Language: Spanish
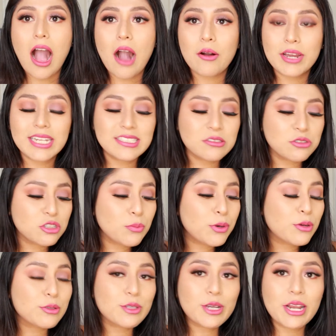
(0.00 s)
Ahora el segundo
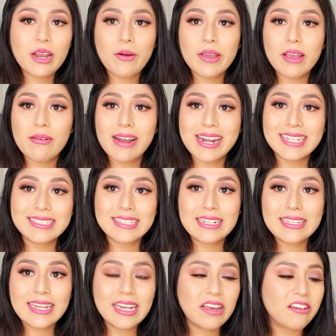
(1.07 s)
producto que les voy a hablar es
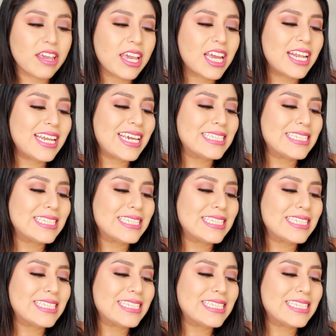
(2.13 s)
el de labial.